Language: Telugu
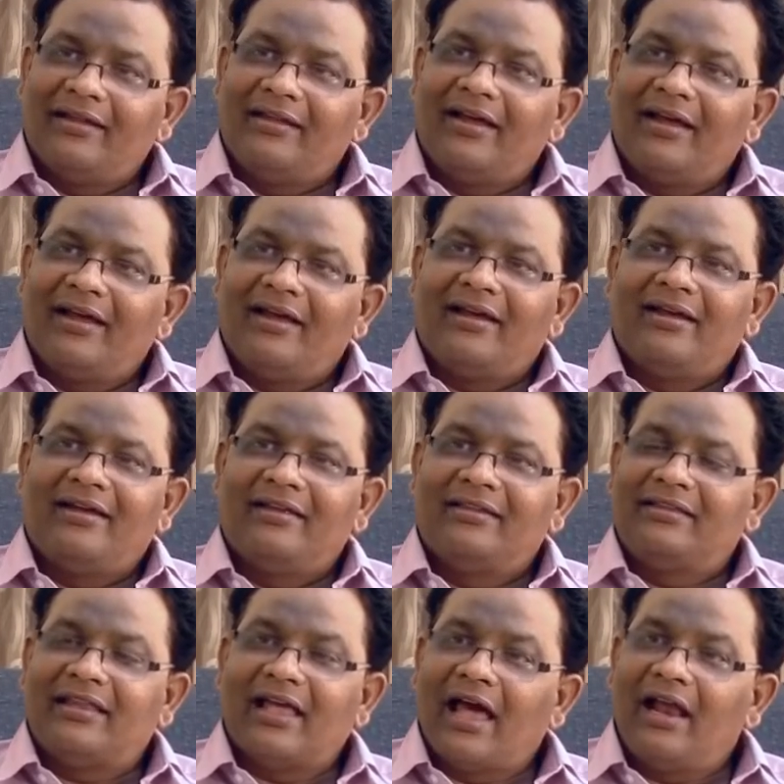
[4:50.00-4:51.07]
అదా
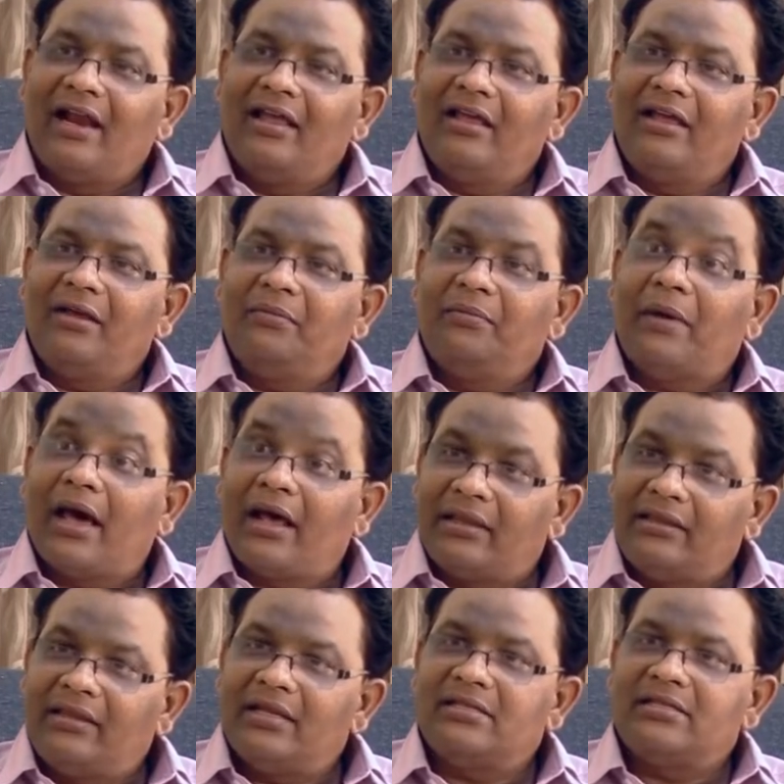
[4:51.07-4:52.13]
తాళి
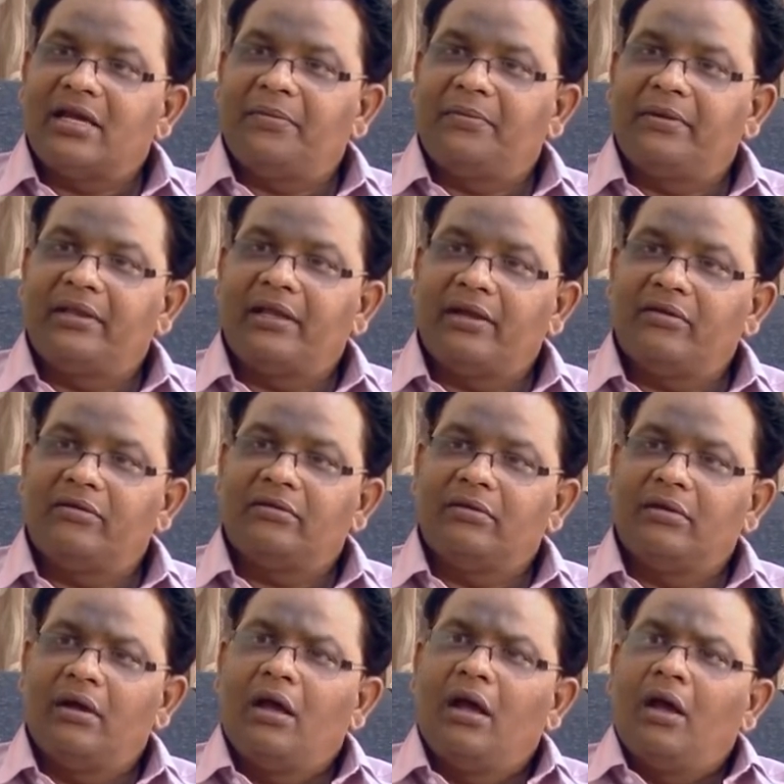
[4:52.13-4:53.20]
భారతదేశ
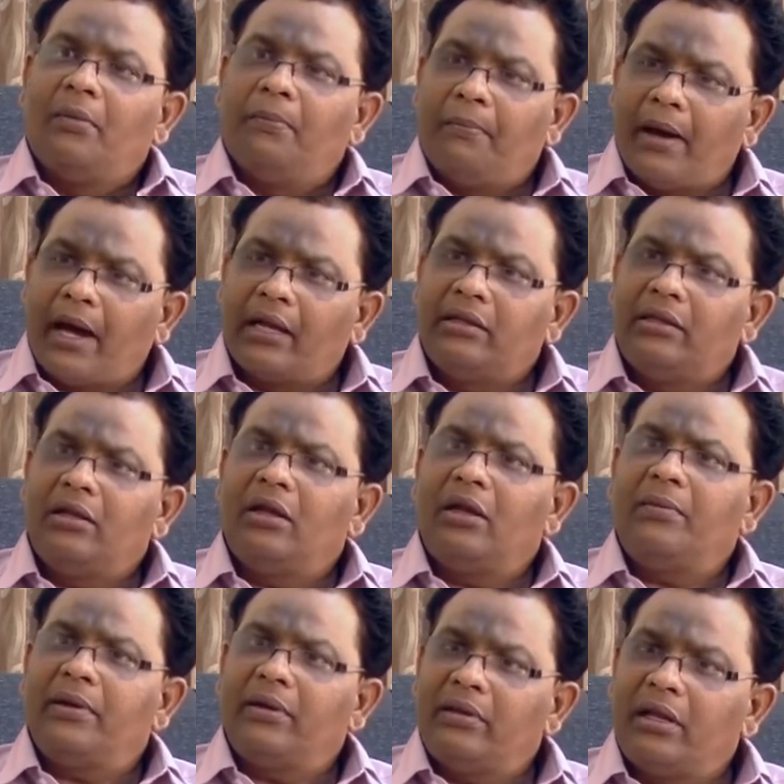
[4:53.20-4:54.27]
సాంప్రదాయం భారతీయులుగా
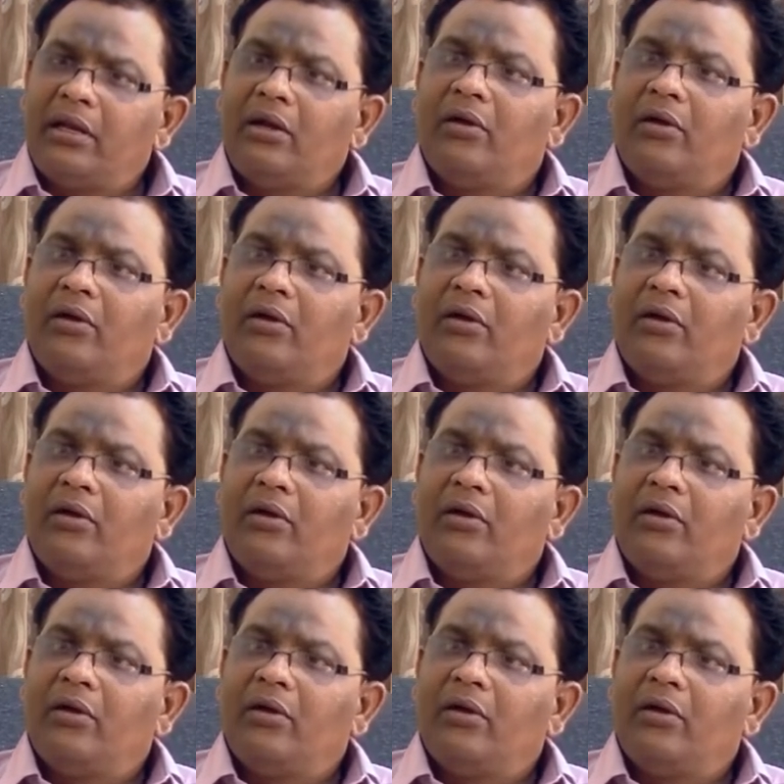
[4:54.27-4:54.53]
మనం దాన్ని